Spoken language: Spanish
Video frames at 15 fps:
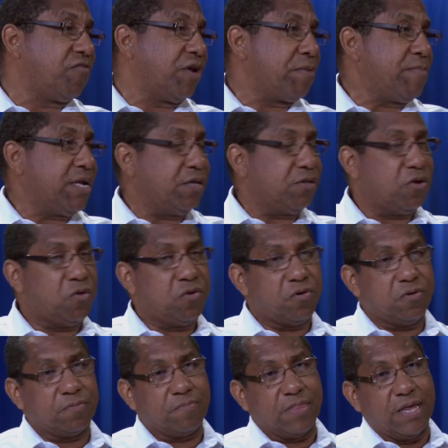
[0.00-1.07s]
Fermín
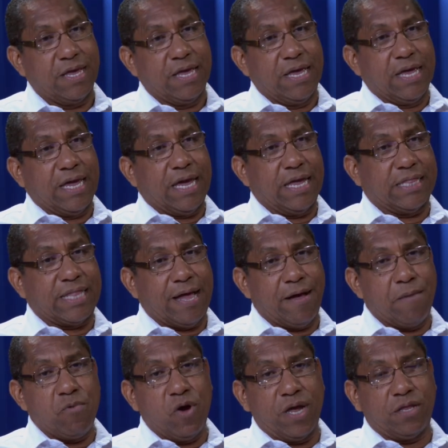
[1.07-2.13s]
Nodo, que
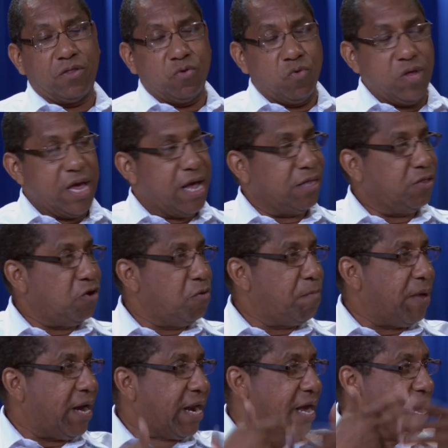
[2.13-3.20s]
estábamos estudiando
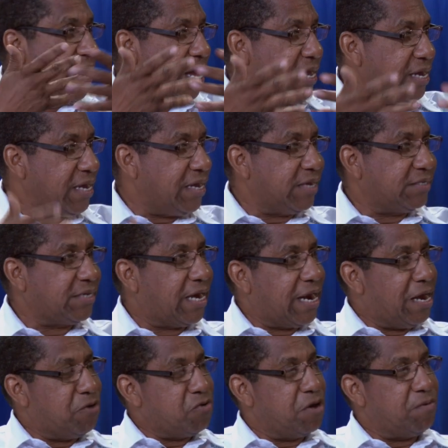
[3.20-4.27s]
para ingresar
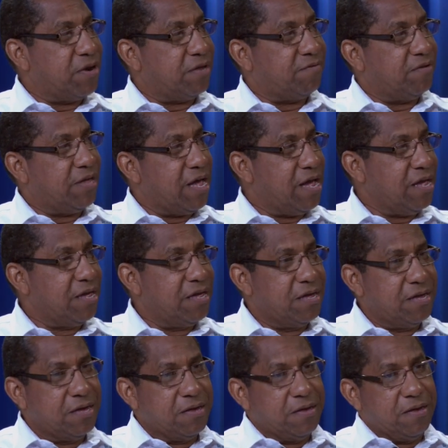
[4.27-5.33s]
a la universidad,
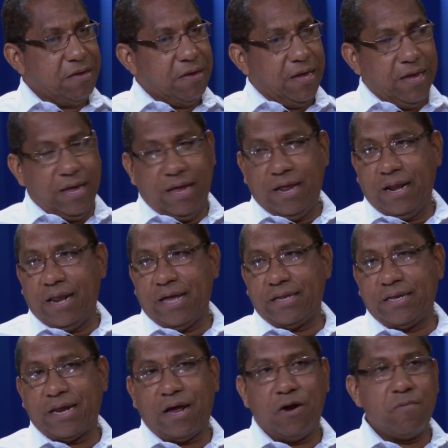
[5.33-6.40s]
el
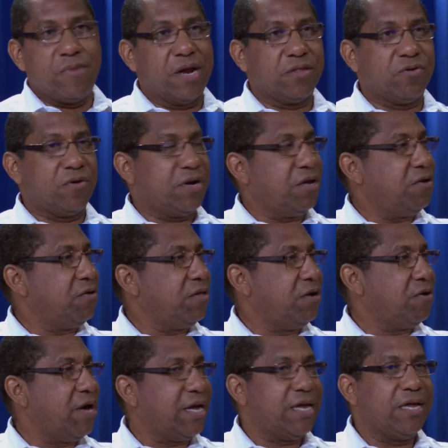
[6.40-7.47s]
general Omar Torrío
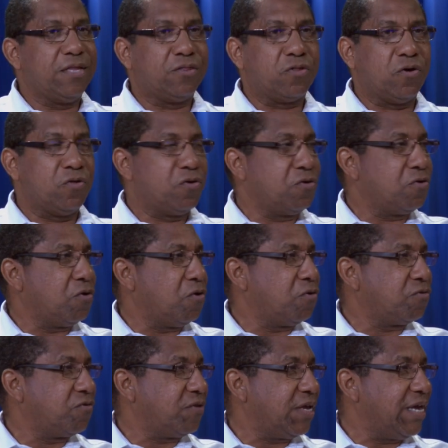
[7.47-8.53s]
dijo, aquí todos
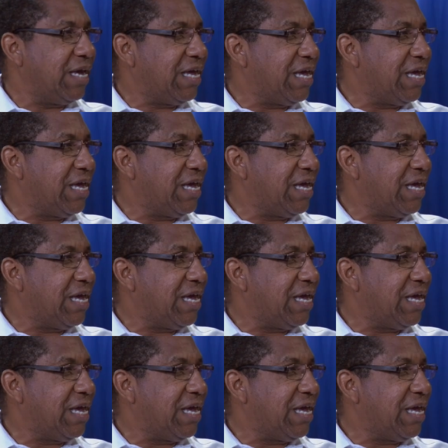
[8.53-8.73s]
los que